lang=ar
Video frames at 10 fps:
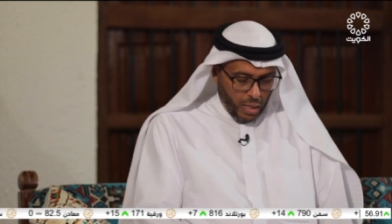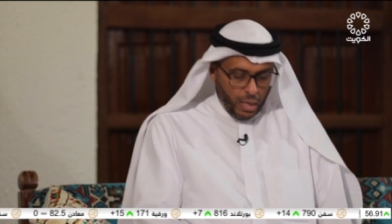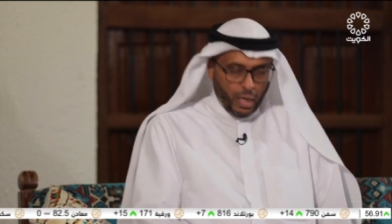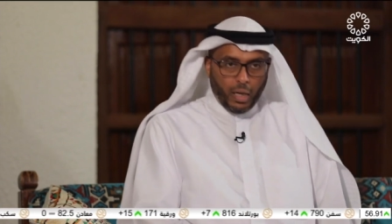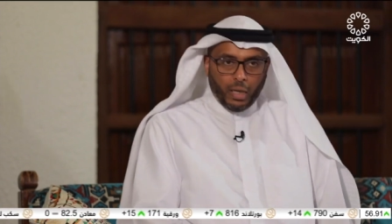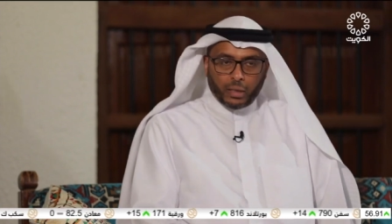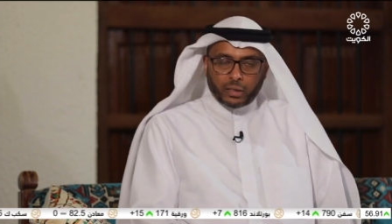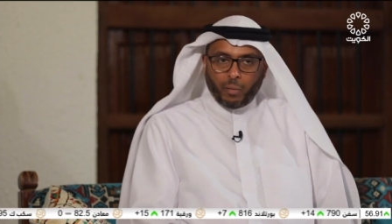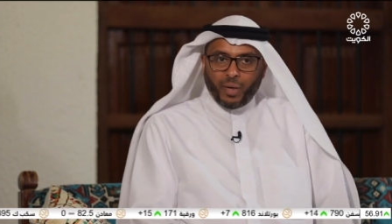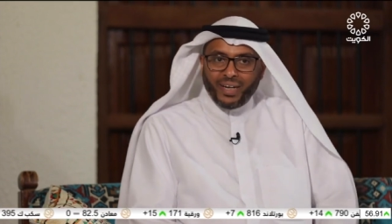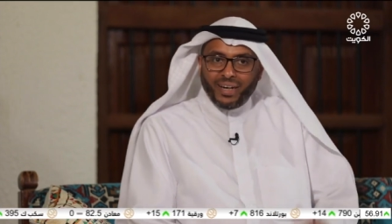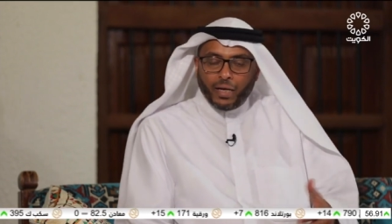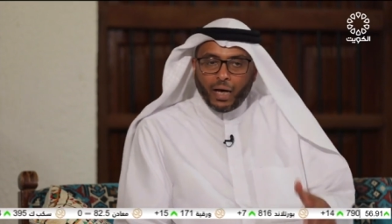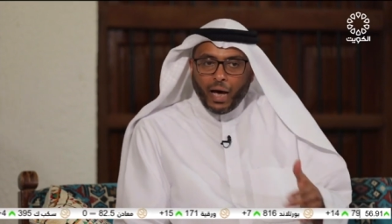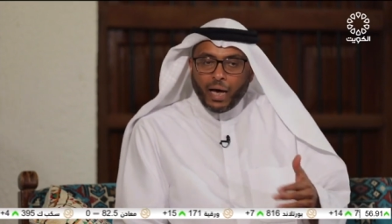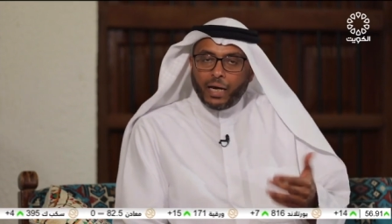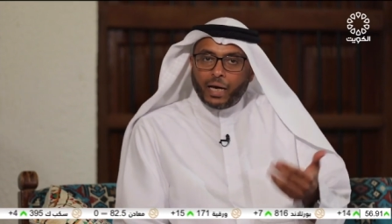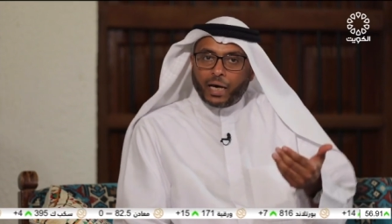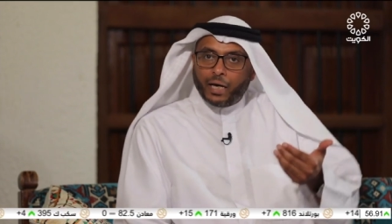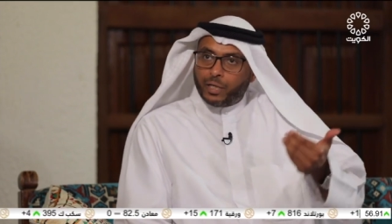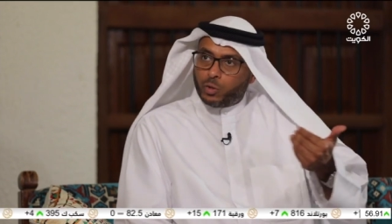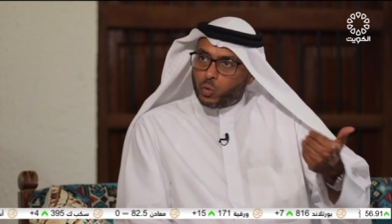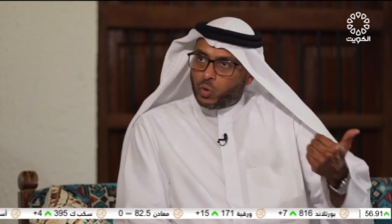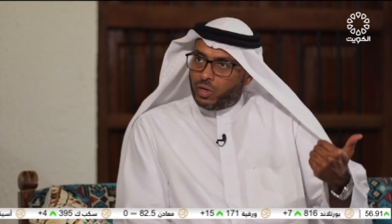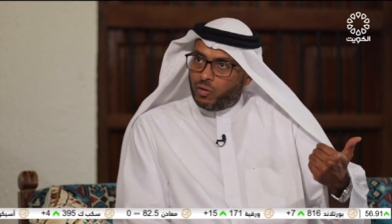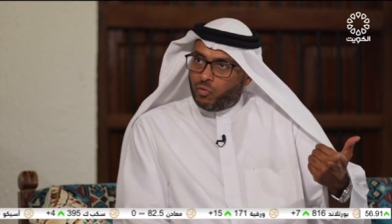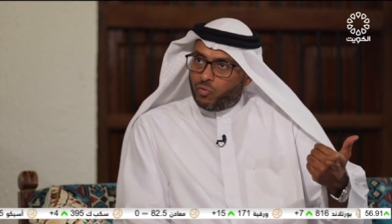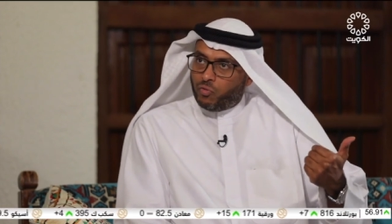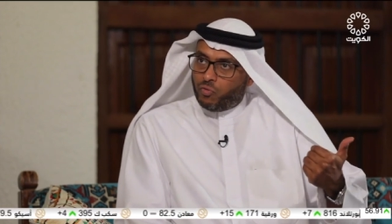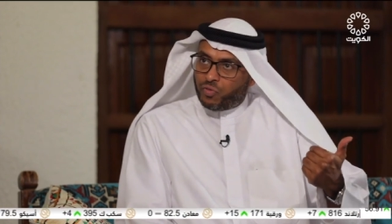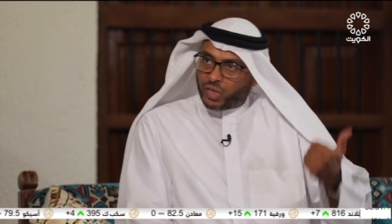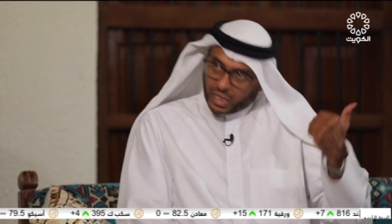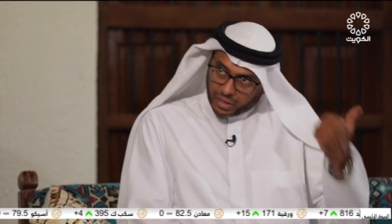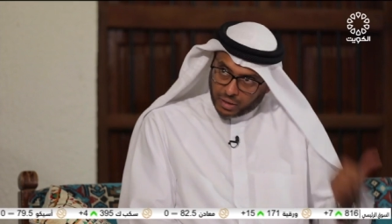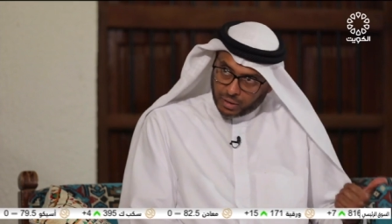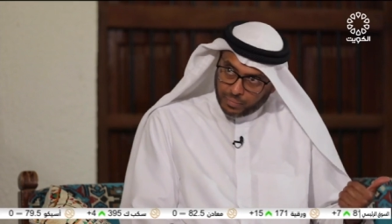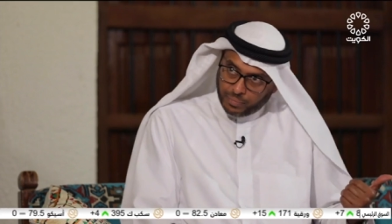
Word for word: آه، طبعا أهله كانوا في قطر